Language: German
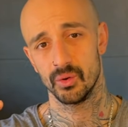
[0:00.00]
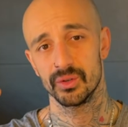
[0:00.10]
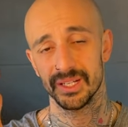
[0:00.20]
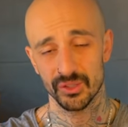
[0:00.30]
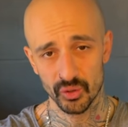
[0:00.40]

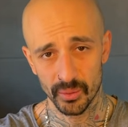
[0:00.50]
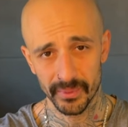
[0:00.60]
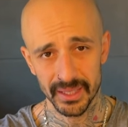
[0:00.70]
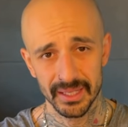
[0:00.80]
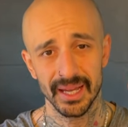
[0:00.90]
und hat
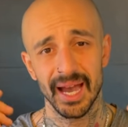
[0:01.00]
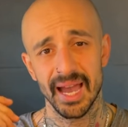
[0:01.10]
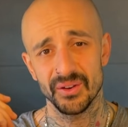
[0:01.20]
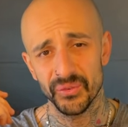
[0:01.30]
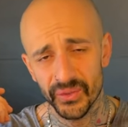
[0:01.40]
somit
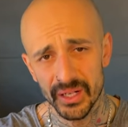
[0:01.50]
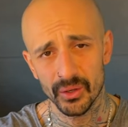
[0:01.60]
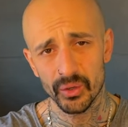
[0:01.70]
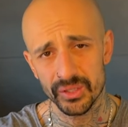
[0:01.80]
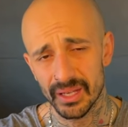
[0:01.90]
eine viel
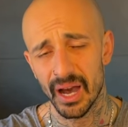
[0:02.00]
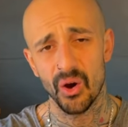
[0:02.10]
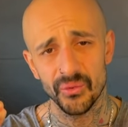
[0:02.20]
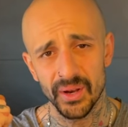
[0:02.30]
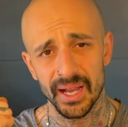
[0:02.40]
größere
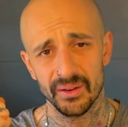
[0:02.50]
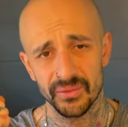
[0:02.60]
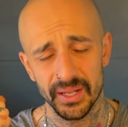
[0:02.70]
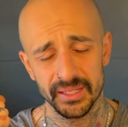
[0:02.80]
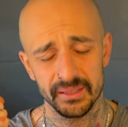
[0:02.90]

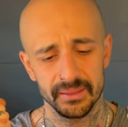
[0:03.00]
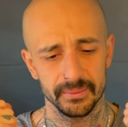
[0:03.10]
Auflagefläche,